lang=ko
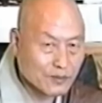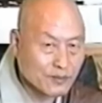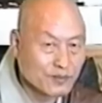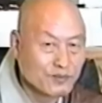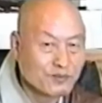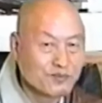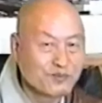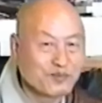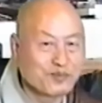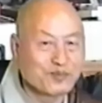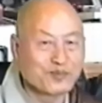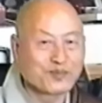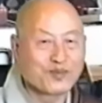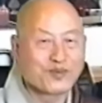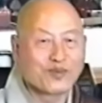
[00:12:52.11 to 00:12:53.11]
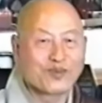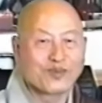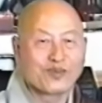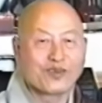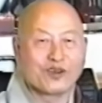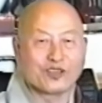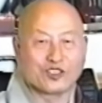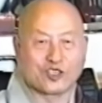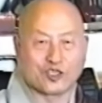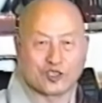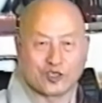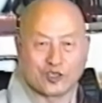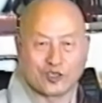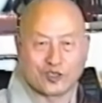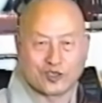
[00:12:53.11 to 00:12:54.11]
음. 그렇죠.
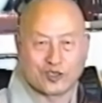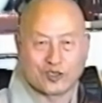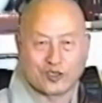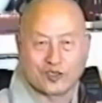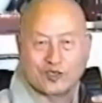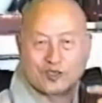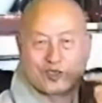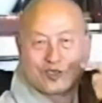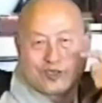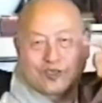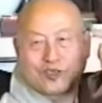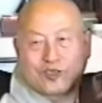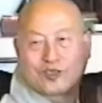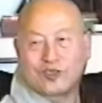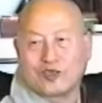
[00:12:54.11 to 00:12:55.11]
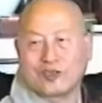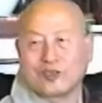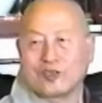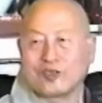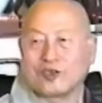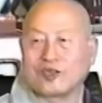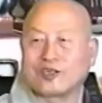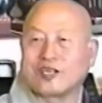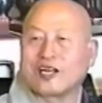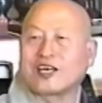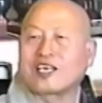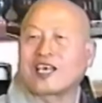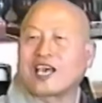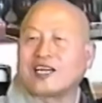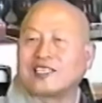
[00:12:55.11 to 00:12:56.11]
어.
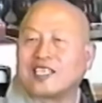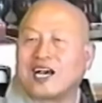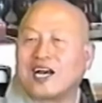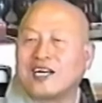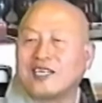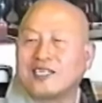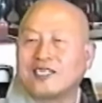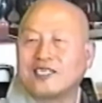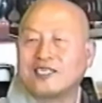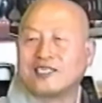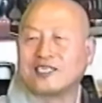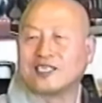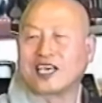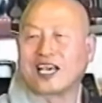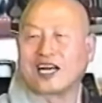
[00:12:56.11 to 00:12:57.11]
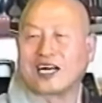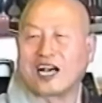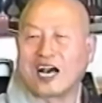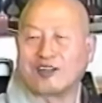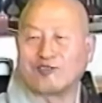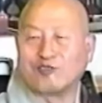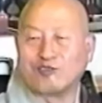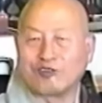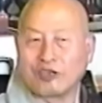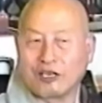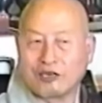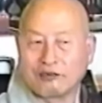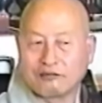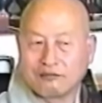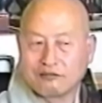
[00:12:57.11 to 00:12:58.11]
이렇게 이제 정액을 가둬놓으면
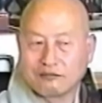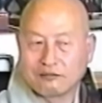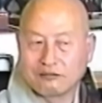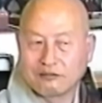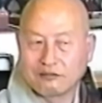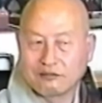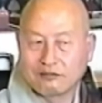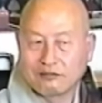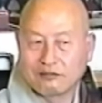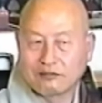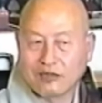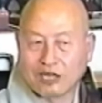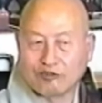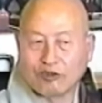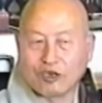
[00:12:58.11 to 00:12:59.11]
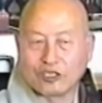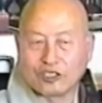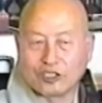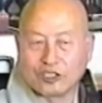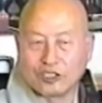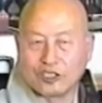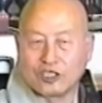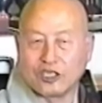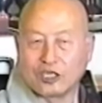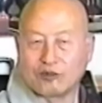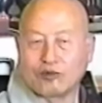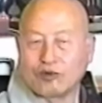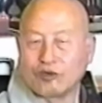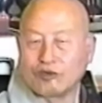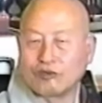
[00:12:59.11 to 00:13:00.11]
가둬가 전신에
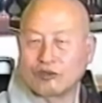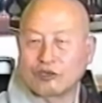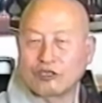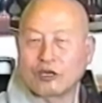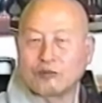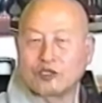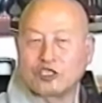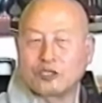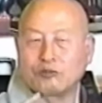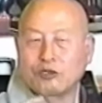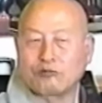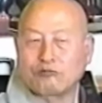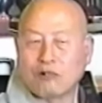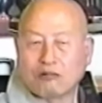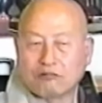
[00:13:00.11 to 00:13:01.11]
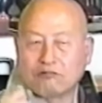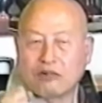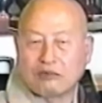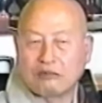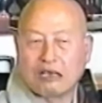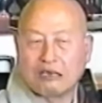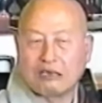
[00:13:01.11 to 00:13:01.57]
돌려주 그다음에 침을 꽉꽉